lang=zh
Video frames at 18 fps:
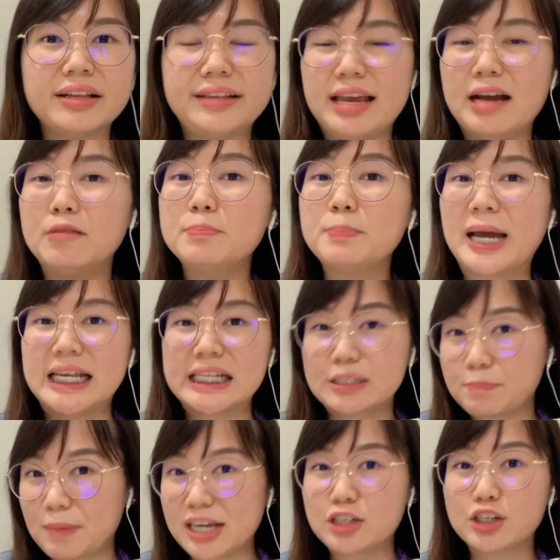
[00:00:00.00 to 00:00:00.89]
你要买
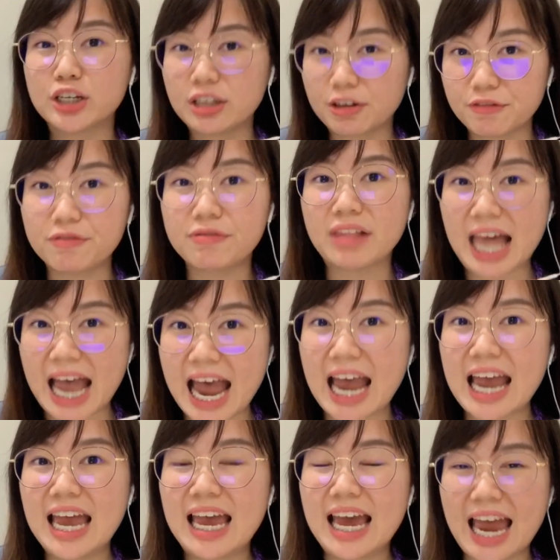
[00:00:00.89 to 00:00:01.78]
special 的 flour
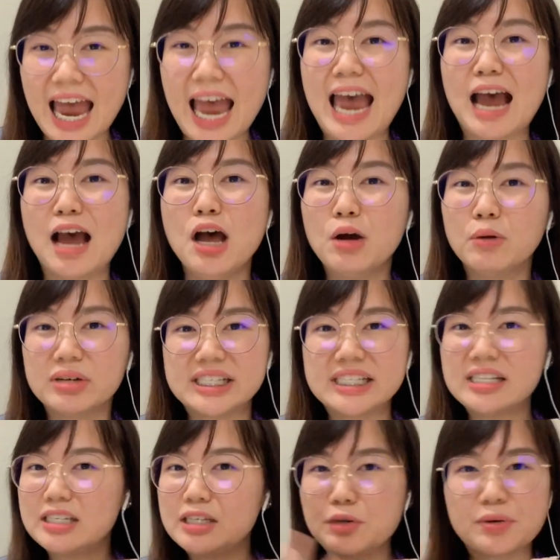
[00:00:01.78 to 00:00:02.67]
啊。我
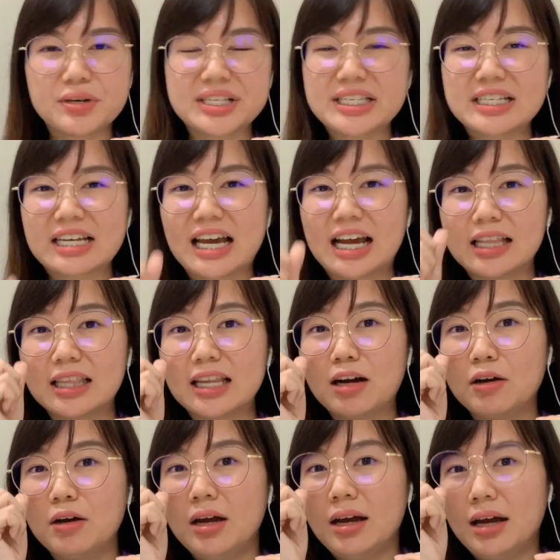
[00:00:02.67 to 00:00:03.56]
近期也是看
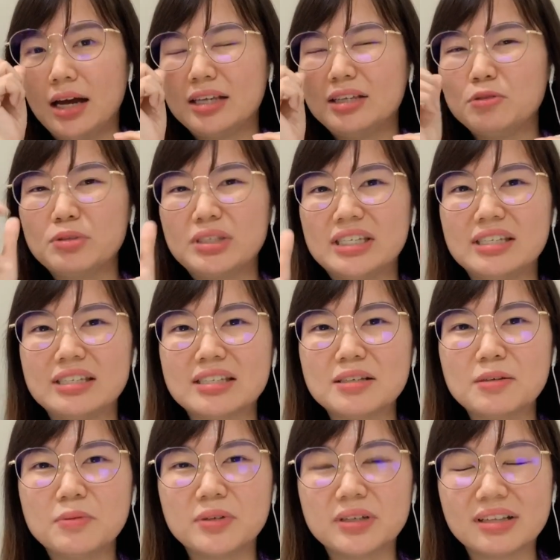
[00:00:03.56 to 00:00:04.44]
到啊，尤其
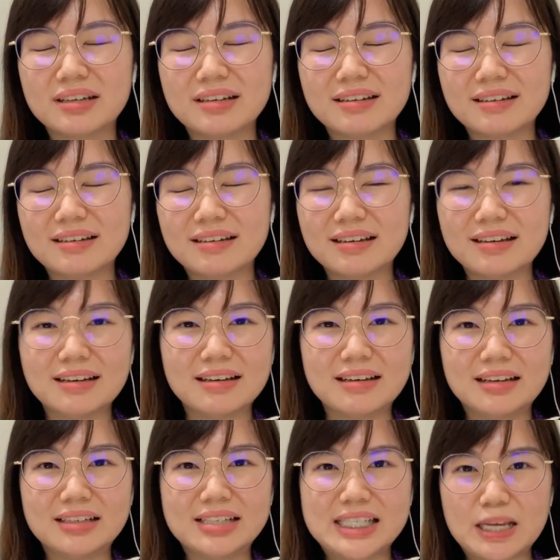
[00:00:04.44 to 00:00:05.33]
是我的
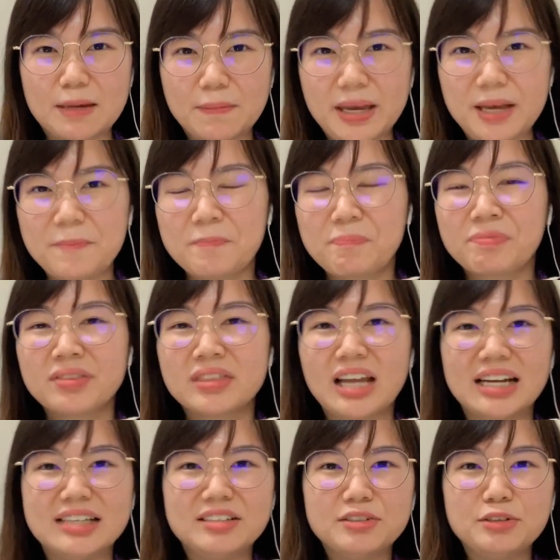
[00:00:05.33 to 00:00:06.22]
呃姐妹，
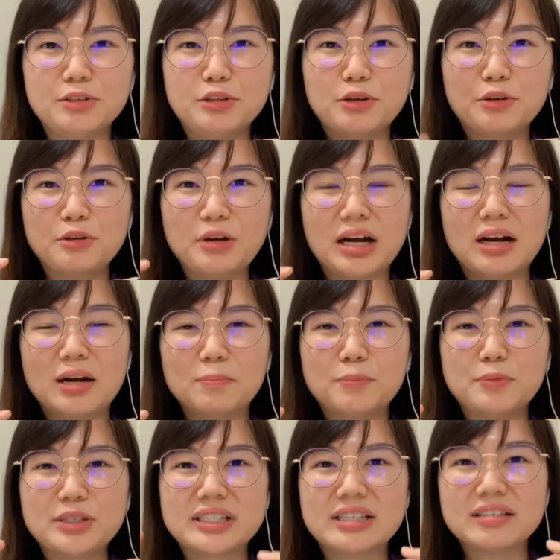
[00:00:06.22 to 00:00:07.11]
她就用啊
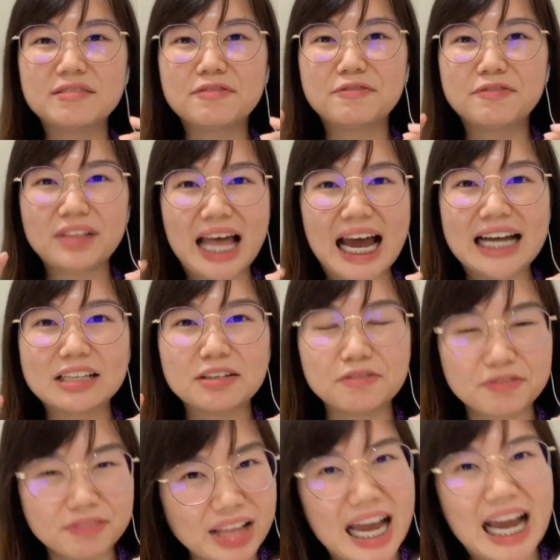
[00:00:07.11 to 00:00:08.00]
不是 flour 的
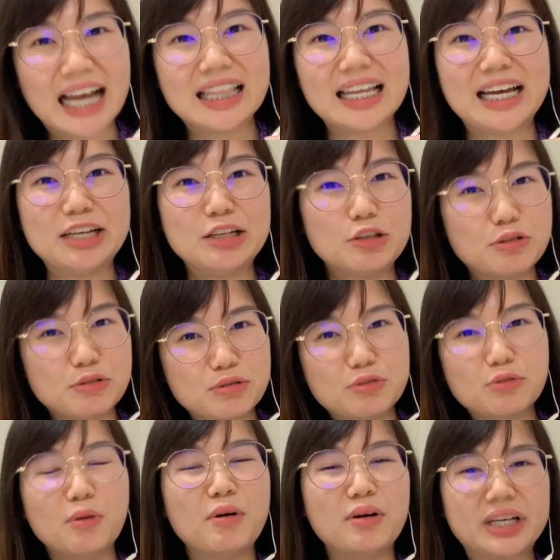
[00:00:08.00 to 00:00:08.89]
flour 来
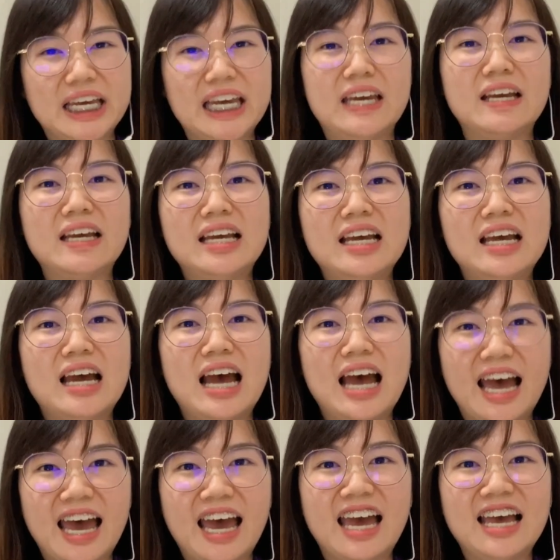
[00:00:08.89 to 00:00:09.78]
做 cake
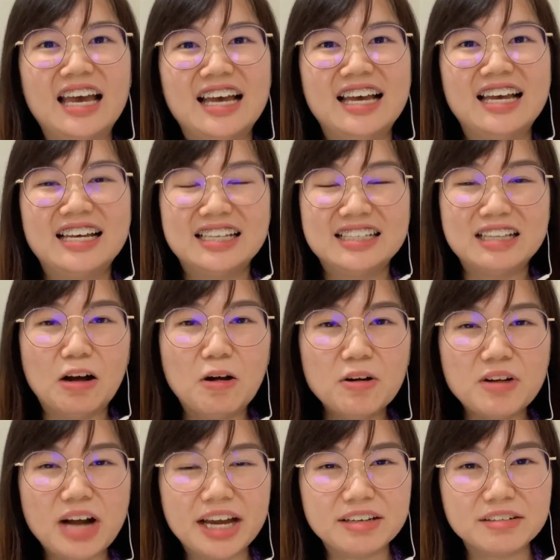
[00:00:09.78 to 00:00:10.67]
哈。然
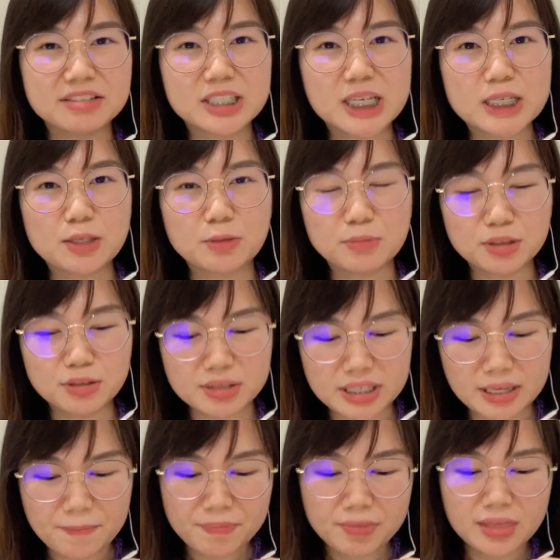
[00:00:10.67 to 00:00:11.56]
后还有些什么东
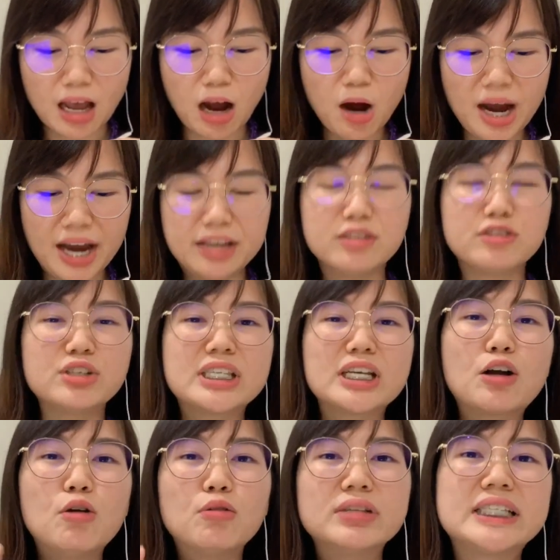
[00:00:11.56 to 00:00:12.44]
西？然后还有就是
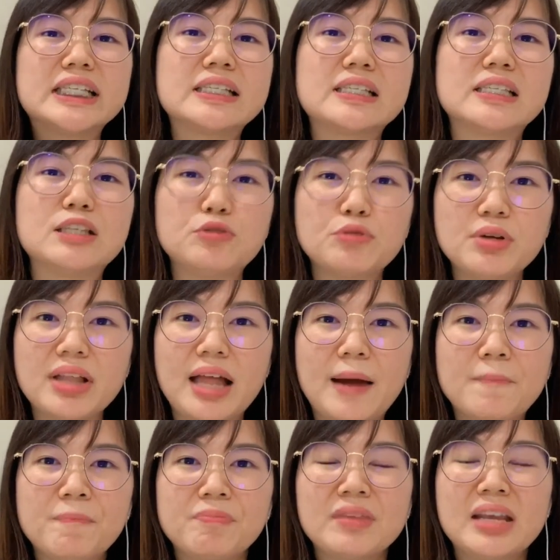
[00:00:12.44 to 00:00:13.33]
控制食欲啦。
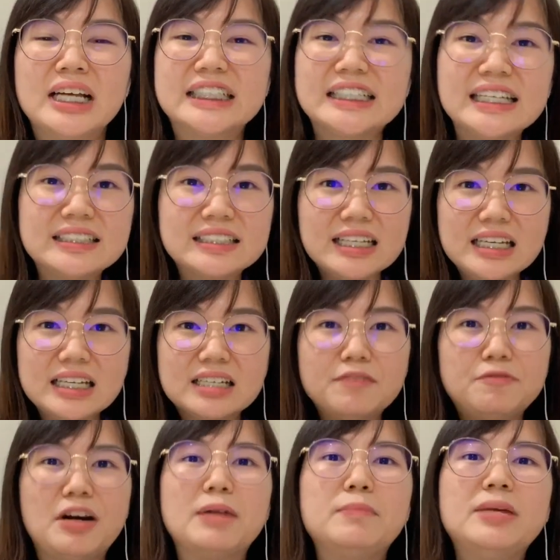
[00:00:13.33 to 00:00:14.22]
在这一个
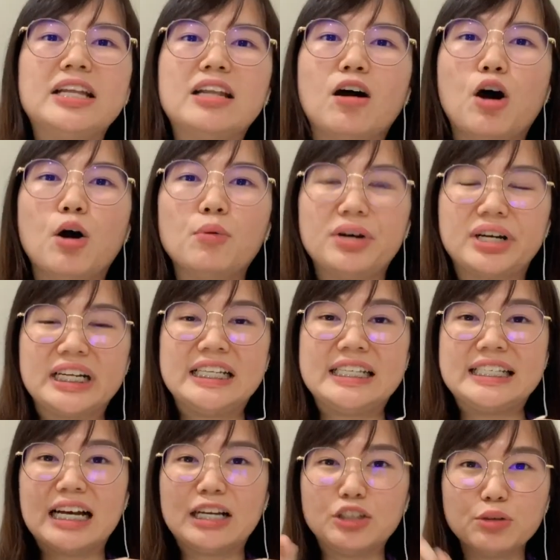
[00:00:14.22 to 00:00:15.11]
方面的话，我跟你
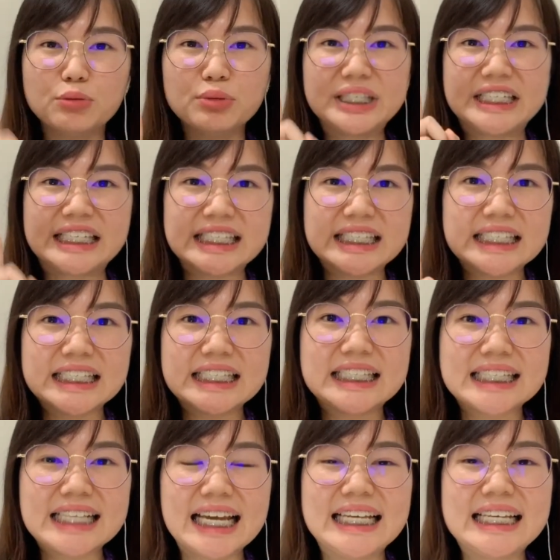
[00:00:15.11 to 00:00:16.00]
讲，尤其是
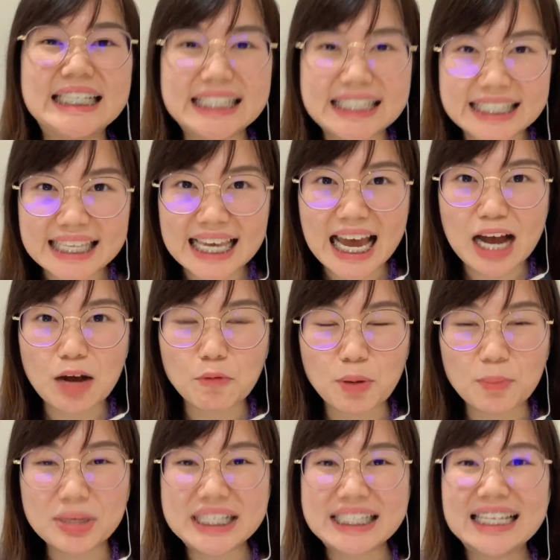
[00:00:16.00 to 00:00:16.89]
在家，我
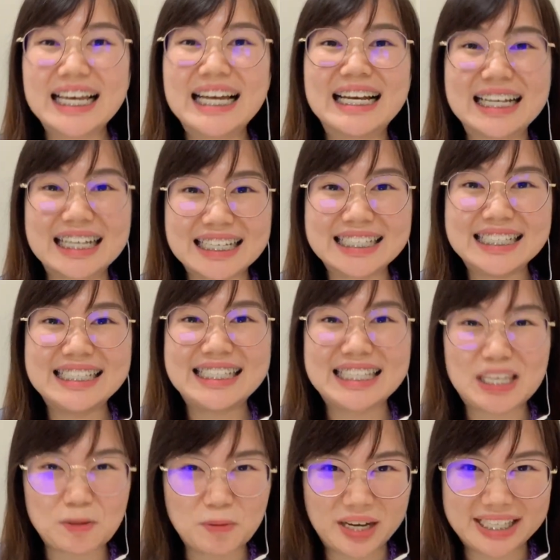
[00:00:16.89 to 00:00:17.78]
们是很
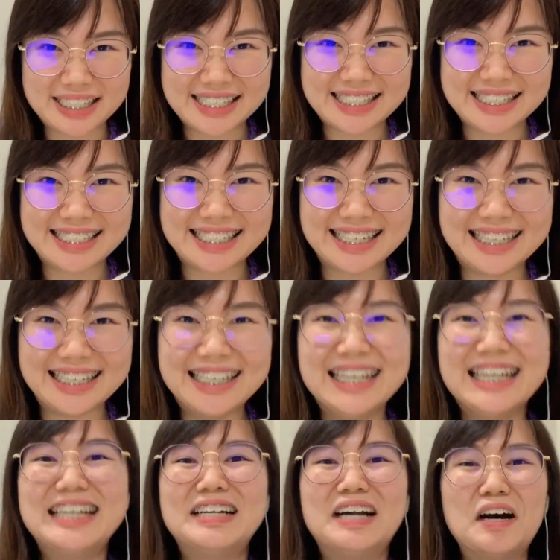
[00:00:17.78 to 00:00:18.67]
喜欢吃的，
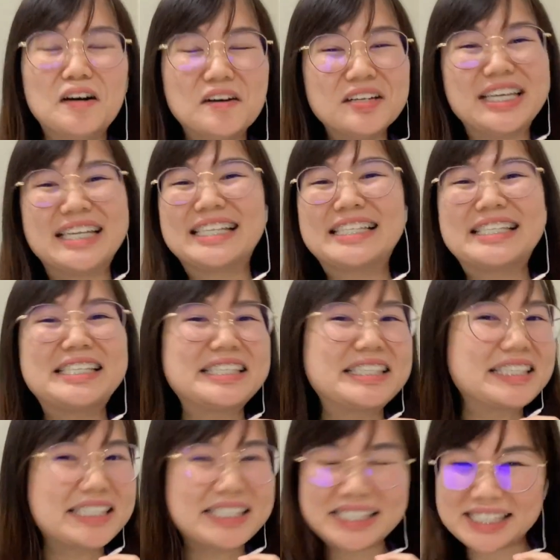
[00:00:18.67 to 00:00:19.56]
然后也是
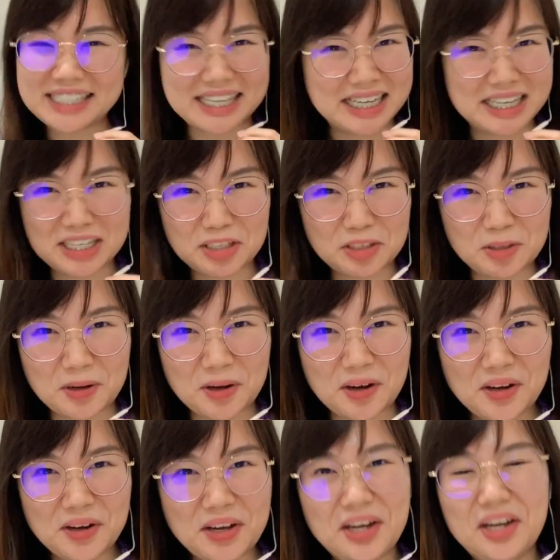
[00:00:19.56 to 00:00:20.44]
吃的很
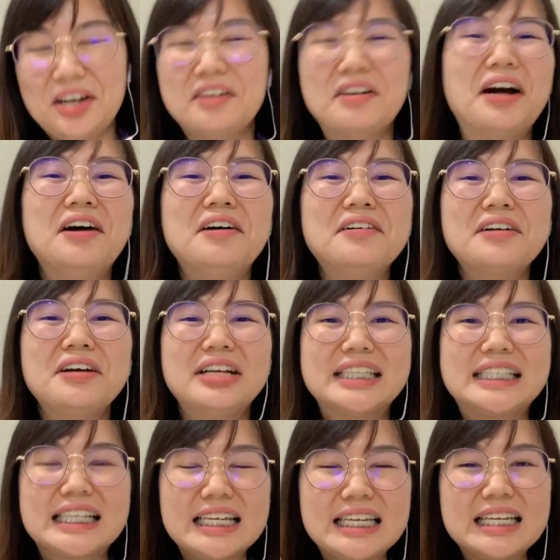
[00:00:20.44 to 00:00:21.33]
多。然后
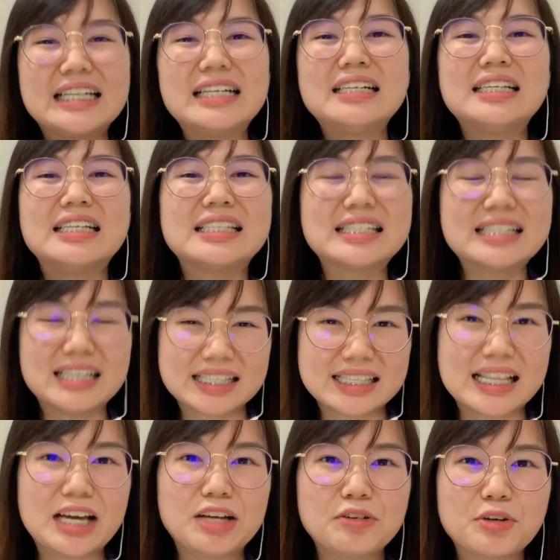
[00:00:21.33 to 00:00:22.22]
这一个你吃了
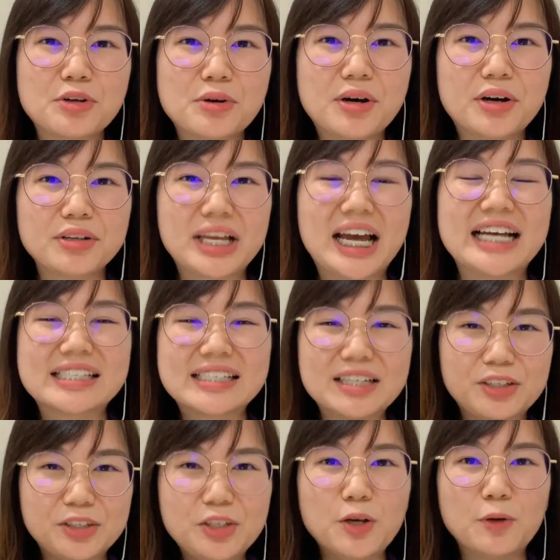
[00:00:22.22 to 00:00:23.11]
Slango 过后，它是
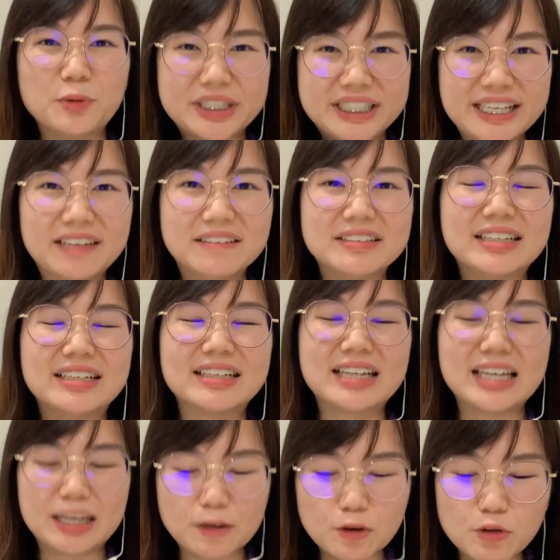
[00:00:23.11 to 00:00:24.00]
很有效的，
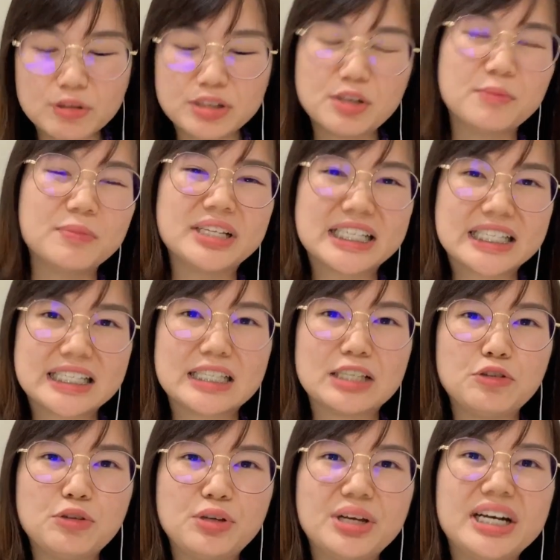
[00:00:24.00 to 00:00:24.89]
可以控制我们的
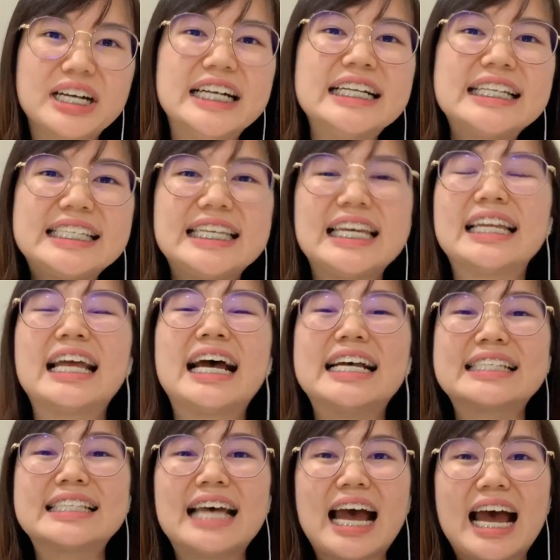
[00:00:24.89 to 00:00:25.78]
食欲，而且它
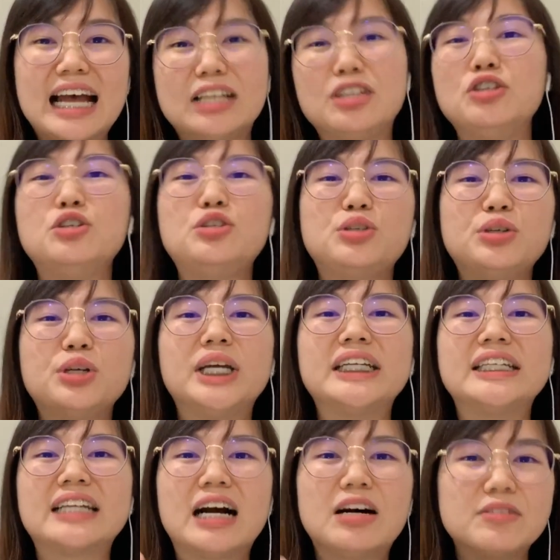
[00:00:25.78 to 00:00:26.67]
是安
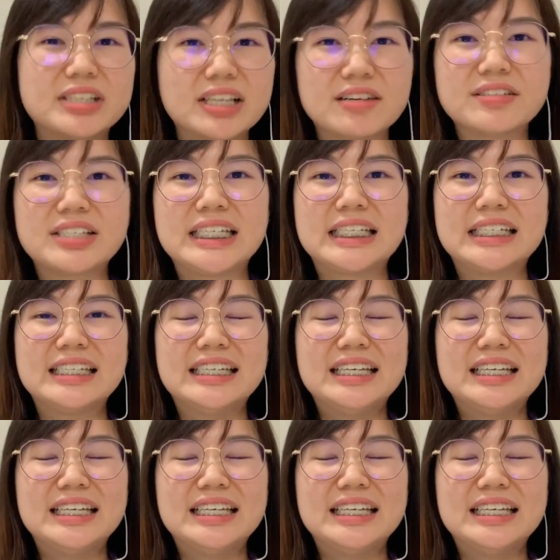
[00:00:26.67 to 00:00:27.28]
全高效性。